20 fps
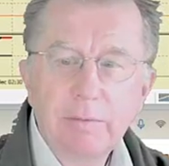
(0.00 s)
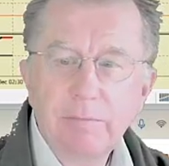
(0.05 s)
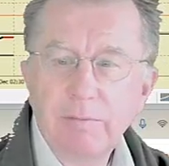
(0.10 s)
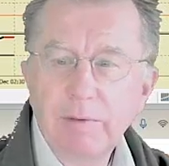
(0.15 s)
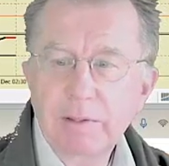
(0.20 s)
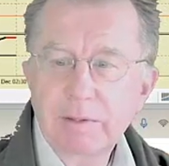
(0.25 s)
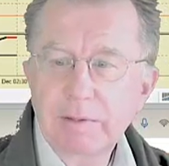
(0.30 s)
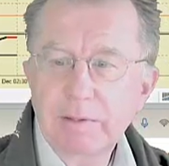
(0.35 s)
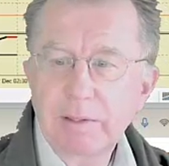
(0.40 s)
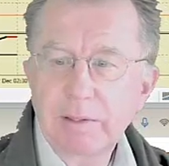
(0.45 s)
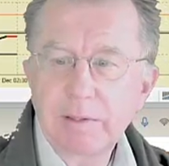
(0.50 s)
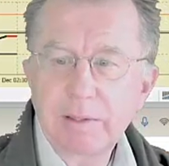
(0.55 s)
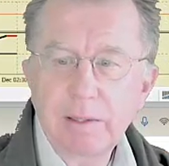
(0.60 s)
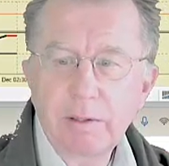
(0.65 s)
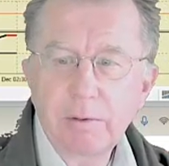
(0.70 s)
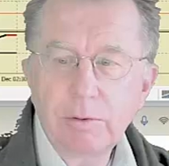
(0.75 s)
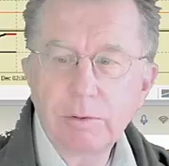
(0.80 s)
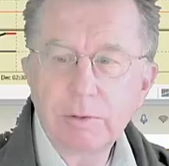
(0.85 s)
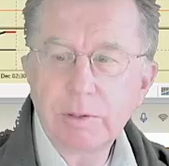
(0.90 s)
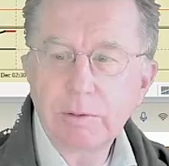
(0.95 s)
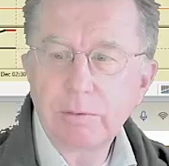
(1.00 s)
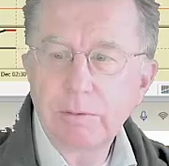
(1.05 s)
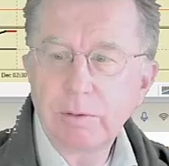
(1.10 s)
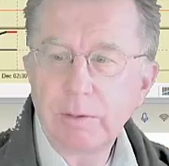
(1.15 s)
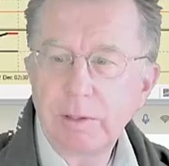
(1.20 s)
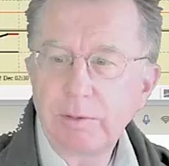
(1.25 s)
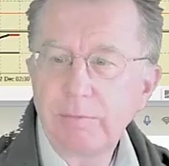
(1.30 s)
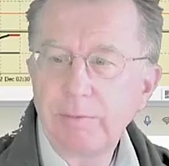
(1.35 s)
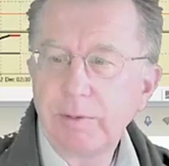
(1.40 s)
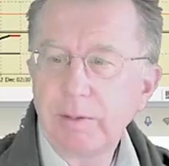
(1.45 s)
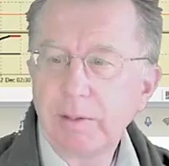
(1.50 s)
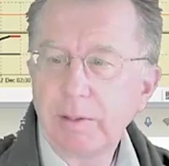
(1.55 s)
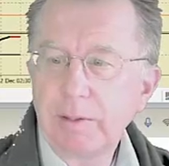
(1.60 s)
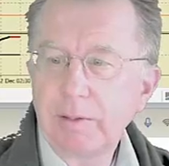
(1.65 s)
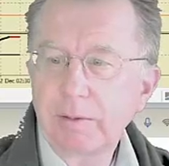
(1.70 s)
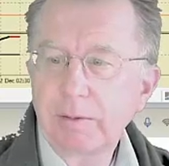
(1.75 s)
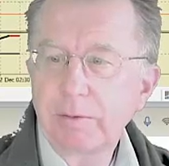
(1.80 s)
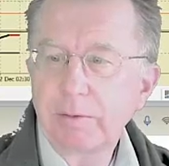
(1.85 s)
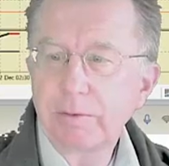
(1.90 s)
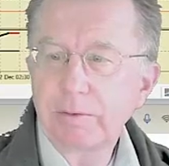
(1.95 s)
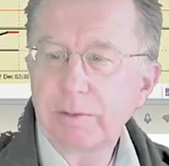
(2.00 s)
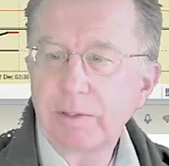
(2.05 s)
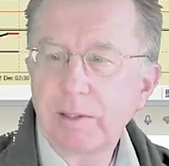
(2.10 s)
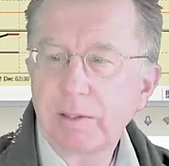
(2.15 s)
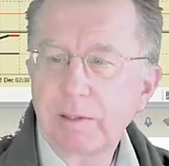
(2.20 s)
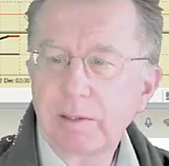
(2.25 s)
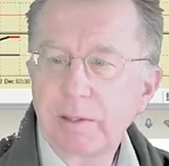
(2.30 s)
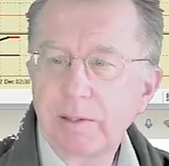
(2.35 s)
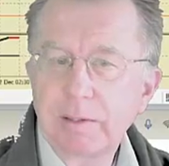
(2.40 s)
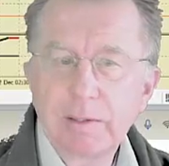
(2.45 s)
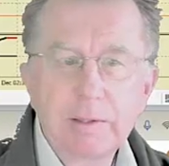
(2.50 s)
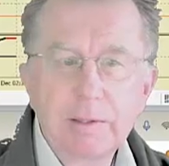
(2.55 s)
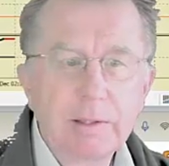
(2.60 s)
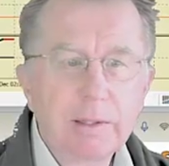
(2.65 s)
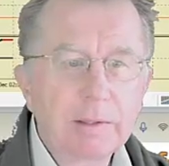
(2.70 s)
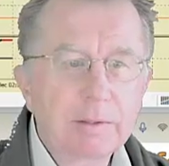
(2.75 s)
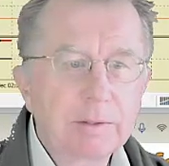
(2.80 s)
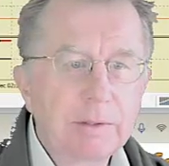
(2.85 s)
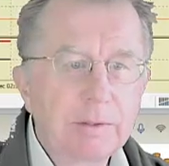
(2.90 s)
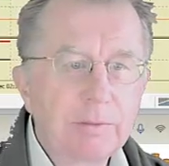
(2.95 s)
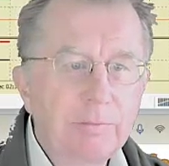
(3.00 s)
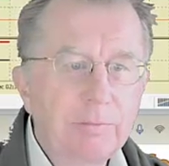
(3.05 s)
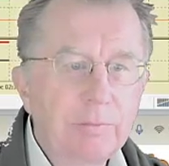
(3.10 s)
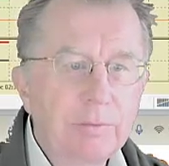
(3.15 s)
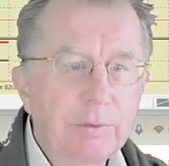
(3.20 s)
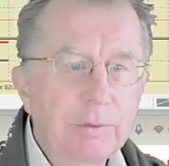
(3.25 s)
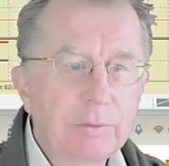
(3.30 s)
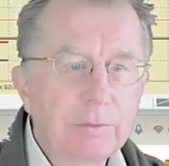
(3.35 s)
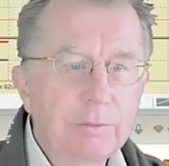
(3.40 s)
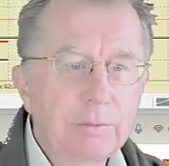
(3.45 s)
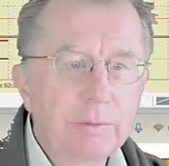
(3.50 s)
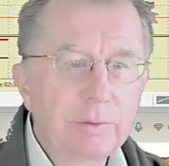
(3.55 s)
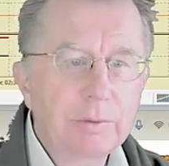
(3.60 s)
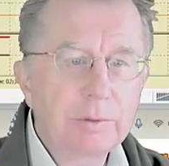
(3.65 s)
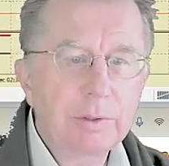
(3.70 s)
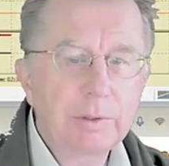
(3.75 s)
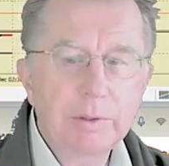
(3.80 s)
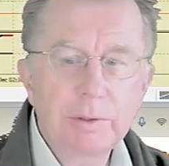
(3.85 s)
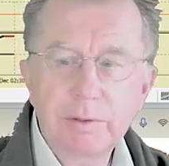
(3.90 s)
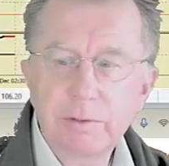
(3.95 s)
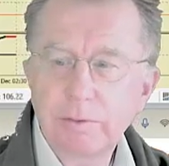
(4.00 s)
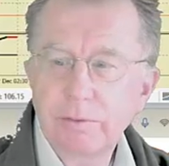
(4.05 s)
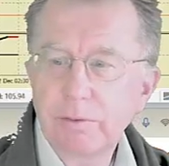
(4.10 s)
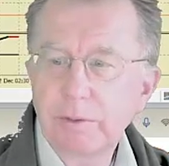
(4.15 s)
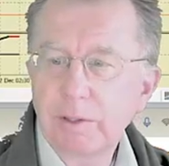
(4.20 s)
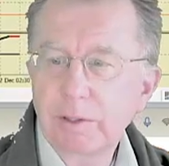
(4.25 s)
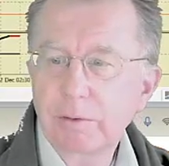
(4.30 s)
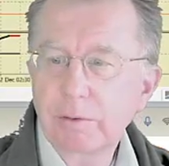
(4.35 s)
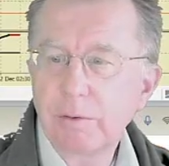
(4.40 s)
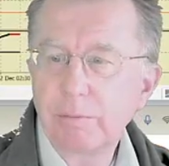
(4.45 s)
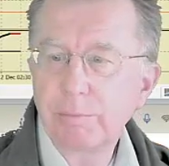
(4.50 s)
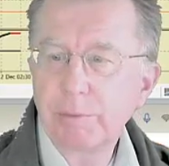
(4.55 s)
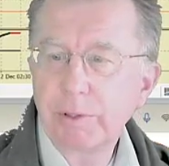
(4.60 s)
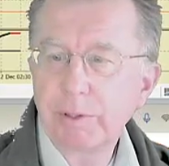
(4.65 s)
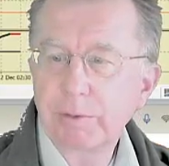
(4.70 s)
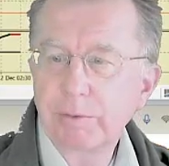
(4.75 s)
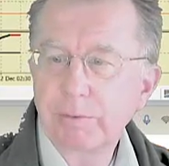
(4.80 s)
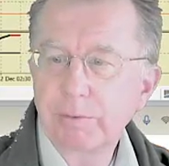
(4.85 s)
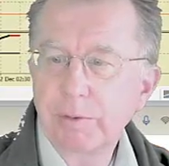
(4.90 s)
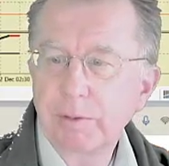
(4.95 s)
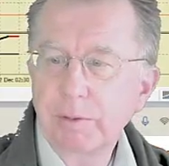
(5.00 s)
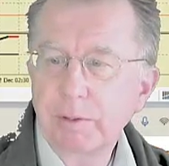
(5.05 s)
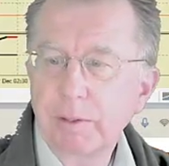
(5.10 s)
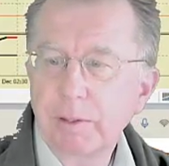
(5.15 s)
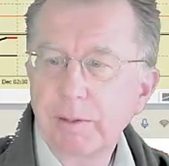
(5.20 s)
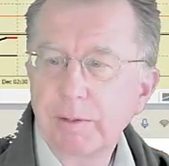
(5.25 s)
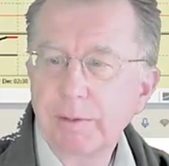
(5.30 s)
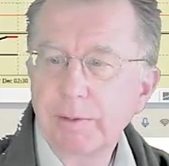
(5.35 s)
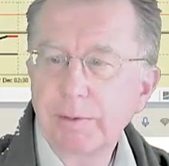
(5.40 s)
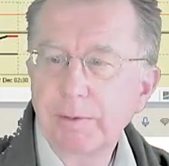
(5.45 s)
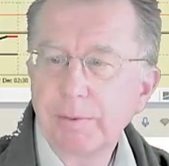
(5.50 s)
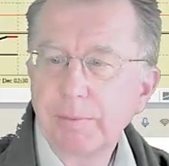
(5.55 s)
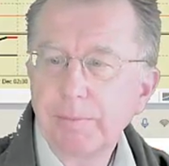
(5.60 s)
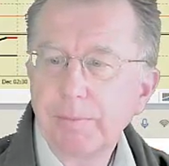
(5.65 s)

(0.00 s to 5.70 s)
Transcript: was dann auch natürlich wieder eine Kausalkette nach sich führt und äh, zu der komme ich jetzt dann gleich.